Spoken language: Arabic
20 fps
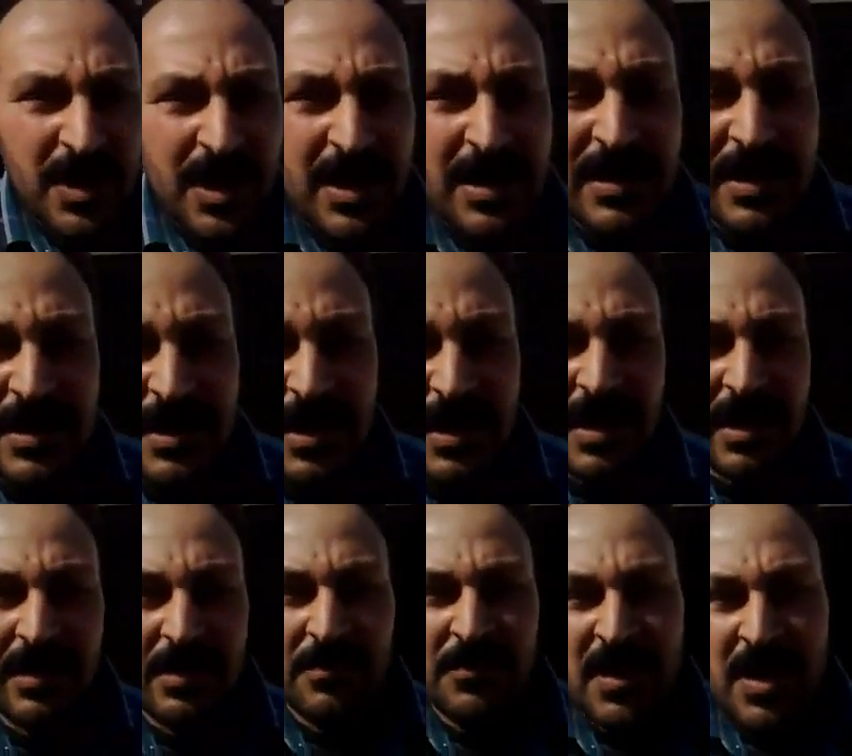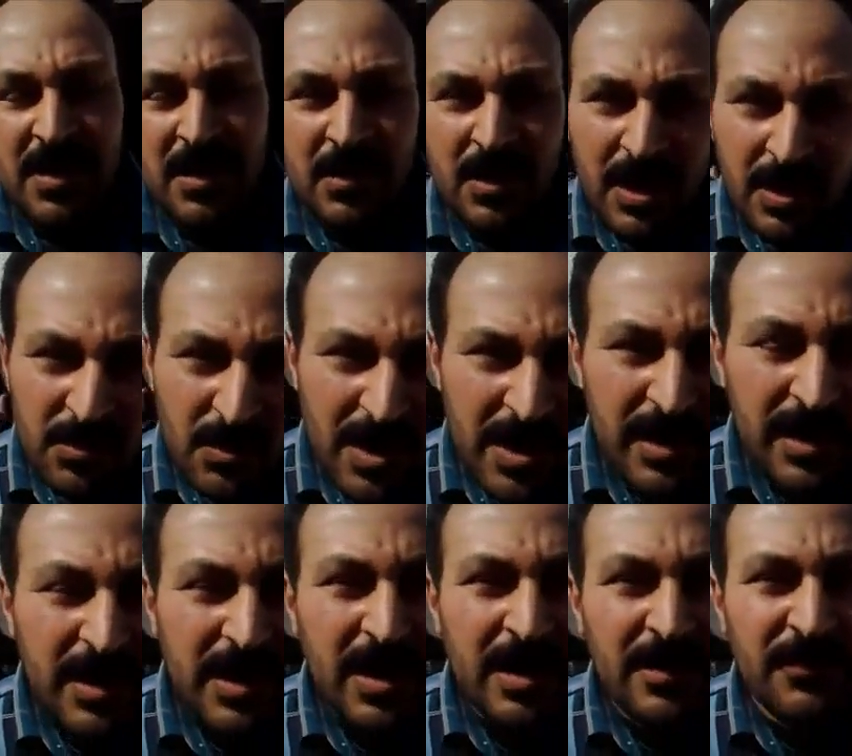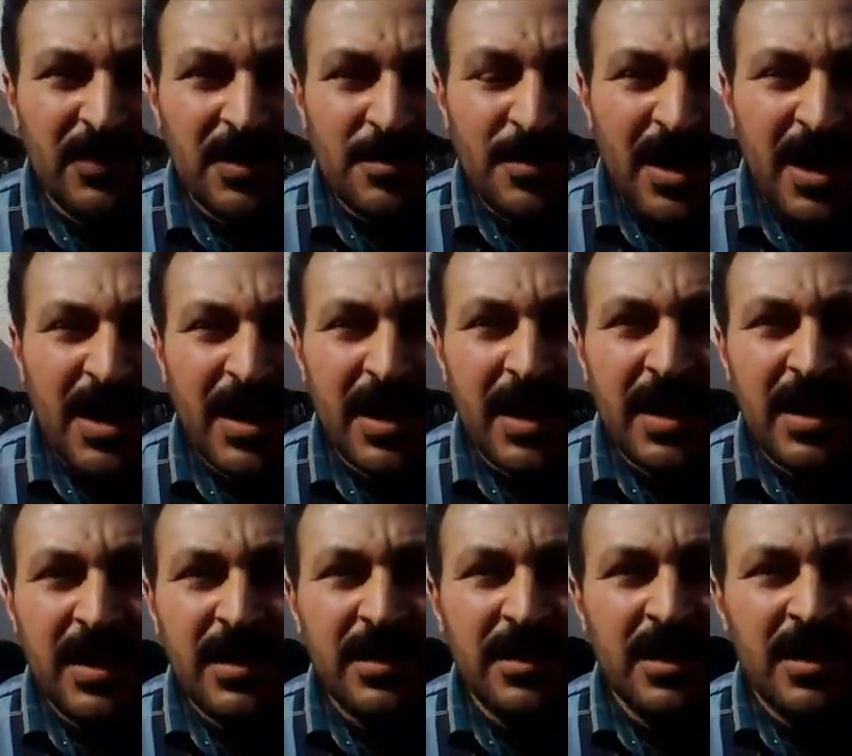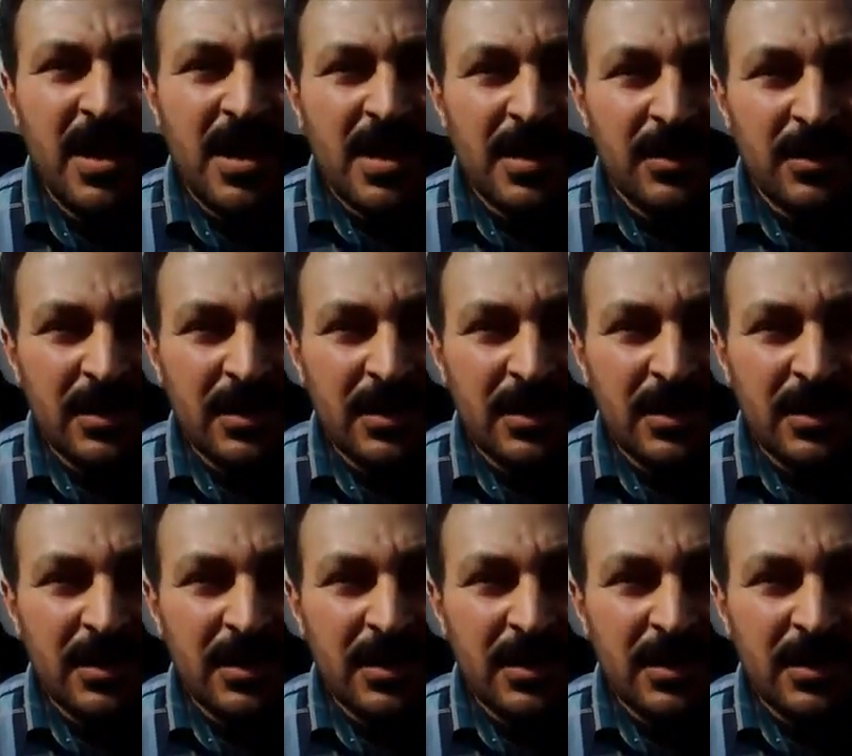بأننا إخواننا في البحرين